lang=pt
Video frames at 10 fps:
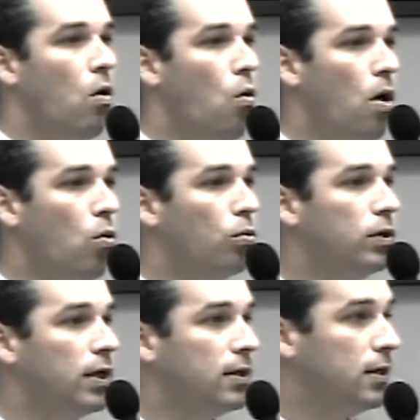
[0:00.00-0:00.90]
ou
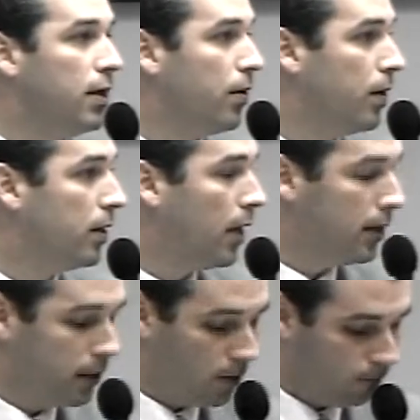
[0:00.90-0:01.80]
aconteceram até
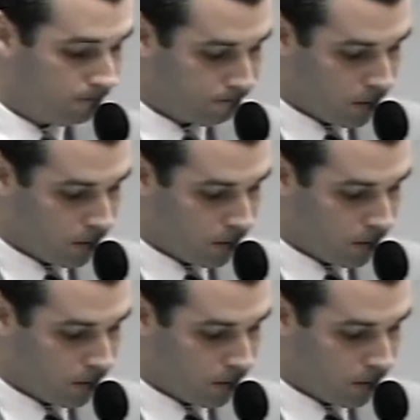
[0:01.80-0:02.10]
então.